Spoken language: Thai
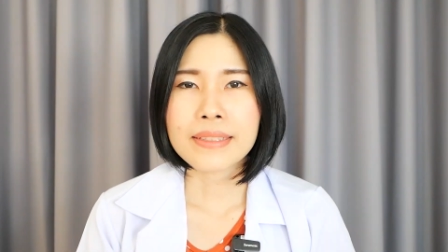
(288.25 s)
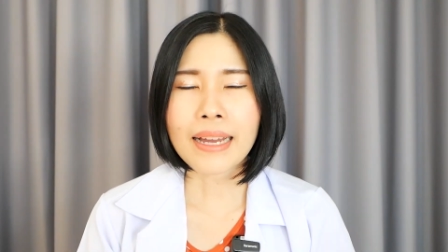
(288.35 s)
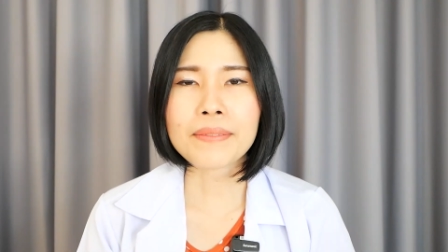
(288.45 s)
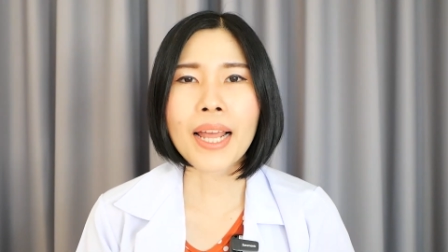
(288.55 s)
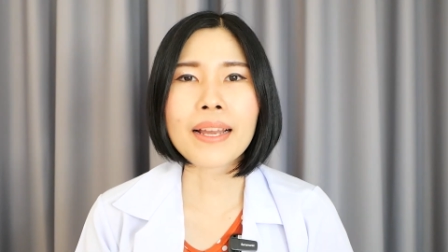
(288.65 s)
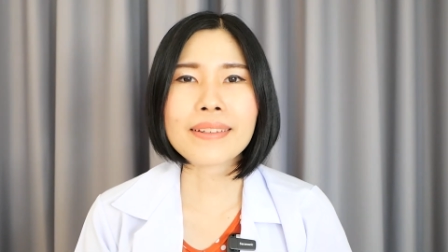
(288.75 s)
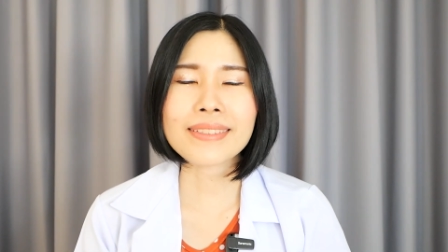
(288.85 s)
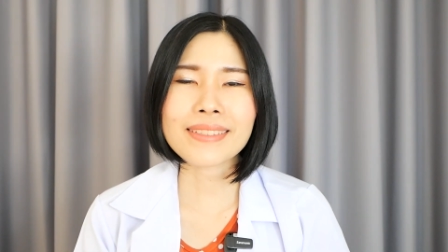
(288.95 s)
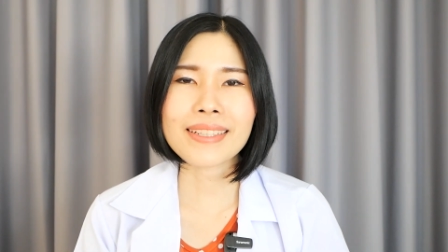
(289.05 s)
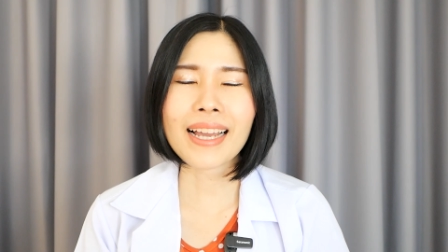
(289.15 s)
อย่างแรก
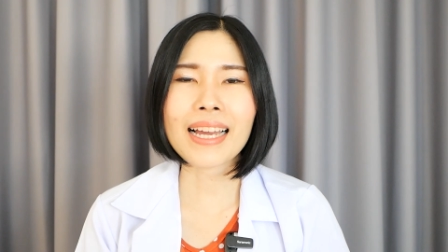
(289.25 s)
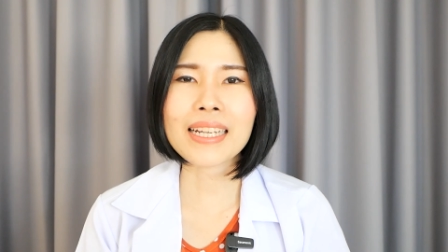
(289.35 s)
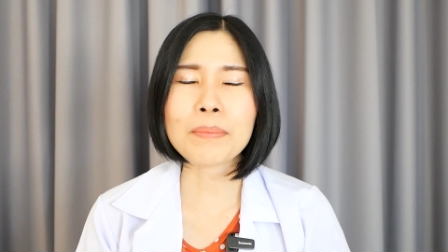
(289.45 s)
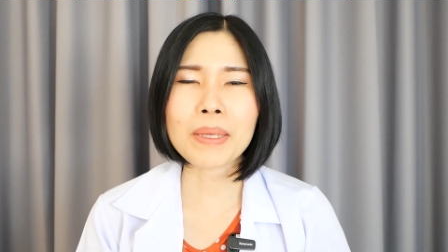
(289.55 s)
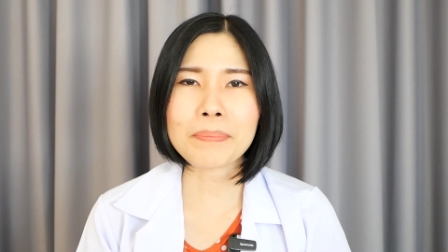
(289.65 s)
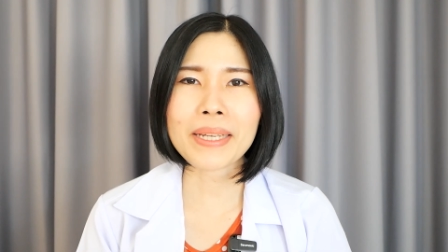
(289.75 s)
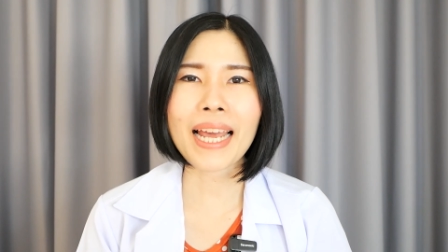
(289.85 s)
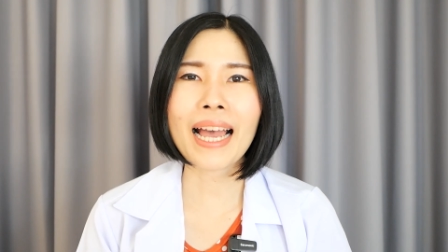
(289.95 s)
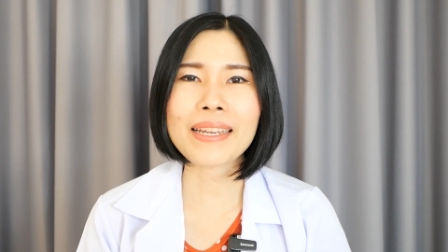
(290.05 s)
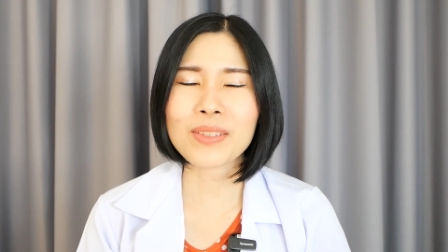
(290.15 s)
เลยนะคะ ถ้าเป็นไป
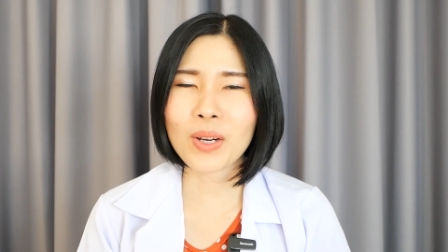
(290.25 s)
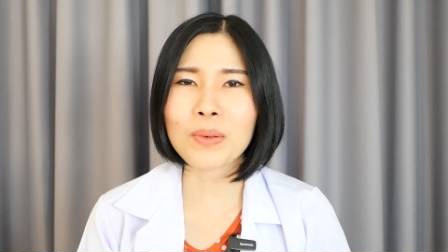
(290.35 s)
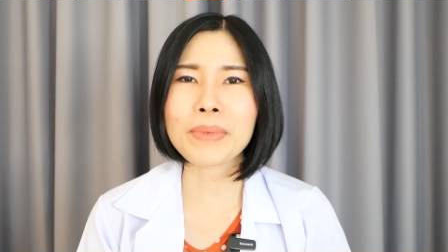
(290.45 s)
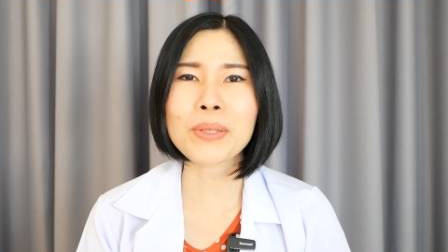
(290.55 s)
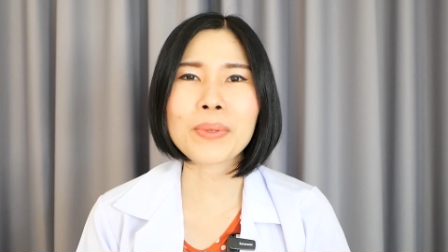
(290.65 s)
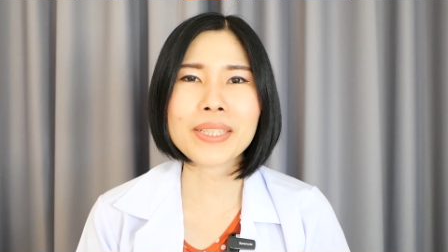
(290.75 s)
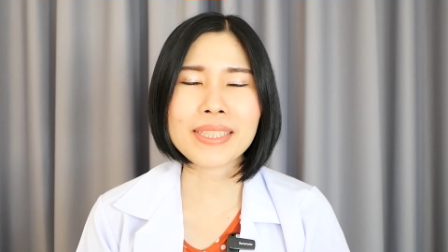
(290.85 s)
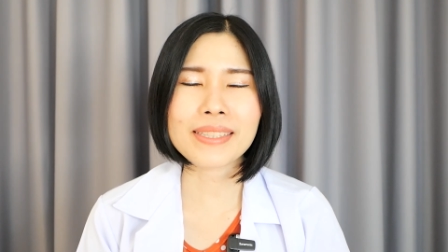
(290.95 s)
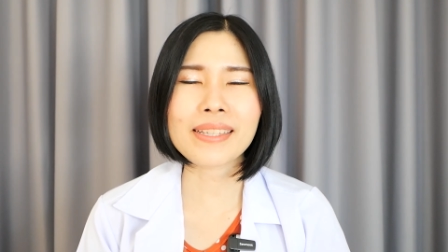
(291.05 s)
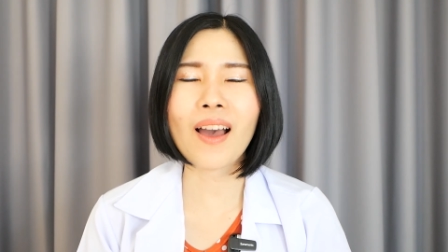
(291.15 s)
ได้ ก็ไม่ควร
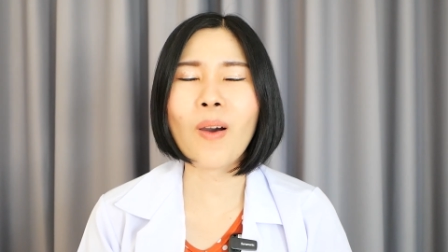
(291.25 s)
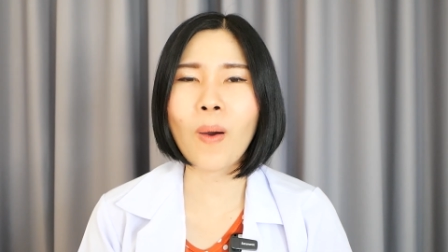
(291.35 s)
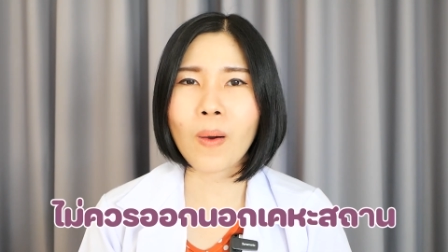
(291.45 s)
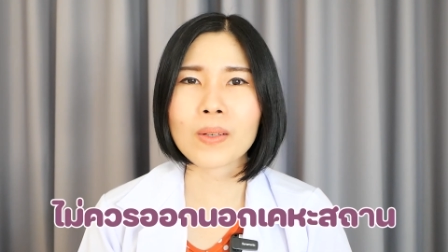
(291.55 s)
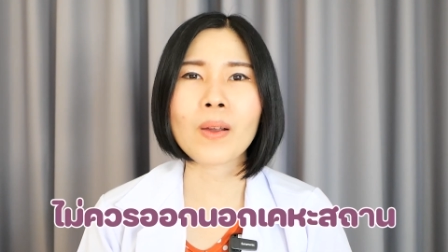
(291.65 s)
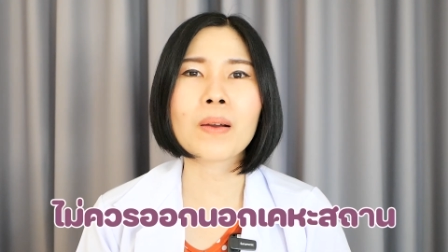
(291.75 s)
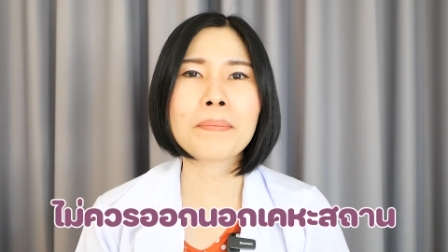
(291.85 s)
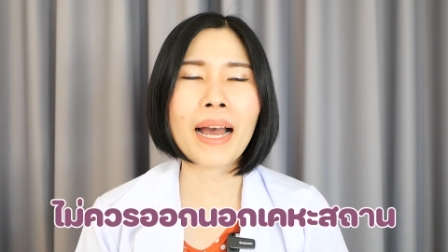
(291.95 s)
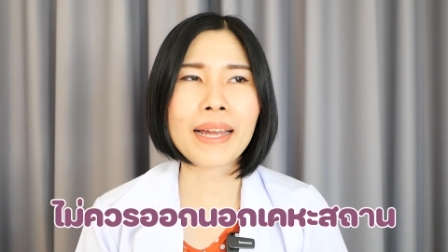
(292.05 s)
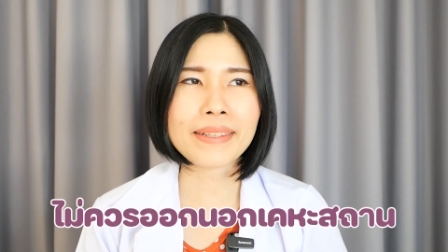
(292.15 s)
ที่จะออกนอก
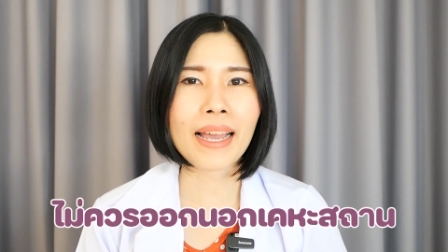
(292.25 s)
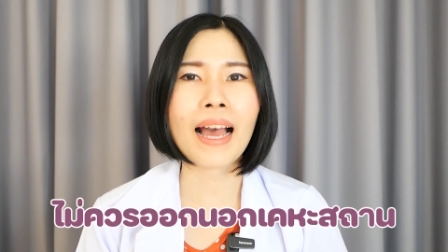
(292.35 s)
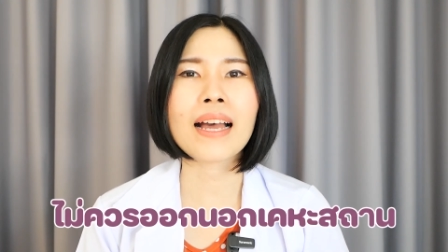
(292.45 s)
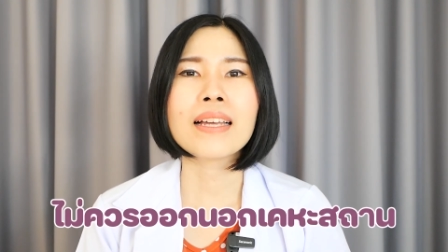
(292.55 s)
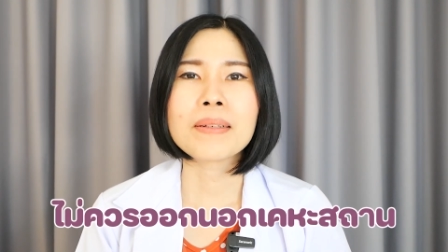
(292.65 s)
บ้านค่ะ